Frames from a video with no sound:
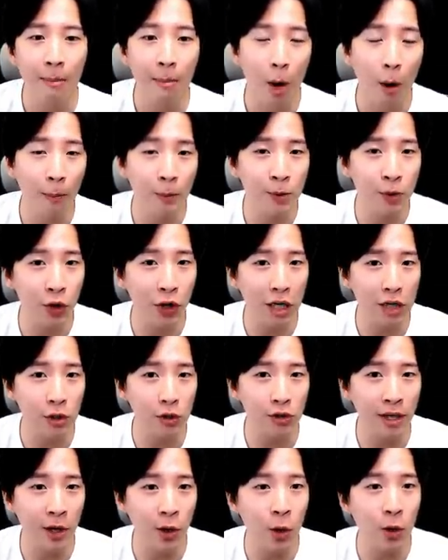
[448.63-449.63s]

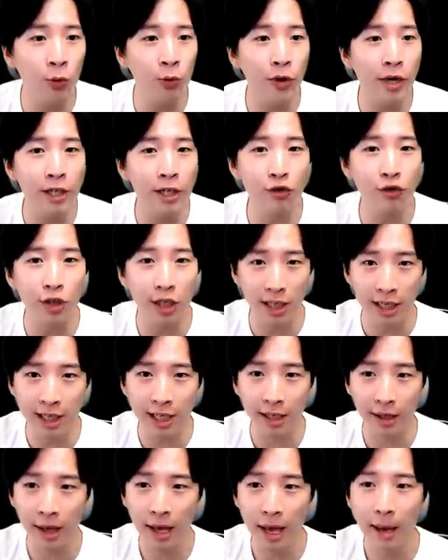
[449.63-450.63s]
법정에서 사용될 수
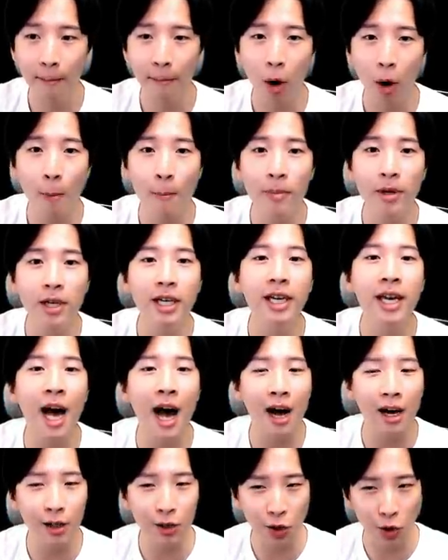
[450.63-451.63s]
있는
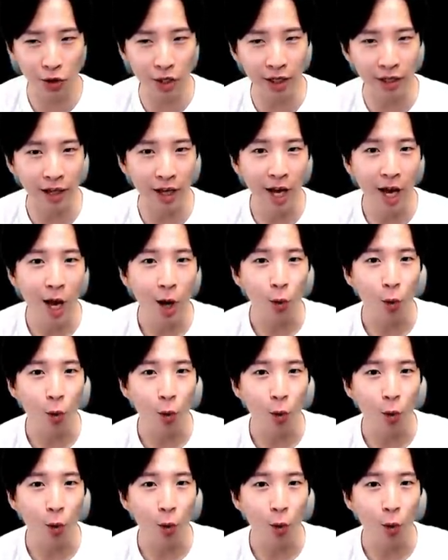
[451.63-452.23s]
법의학적인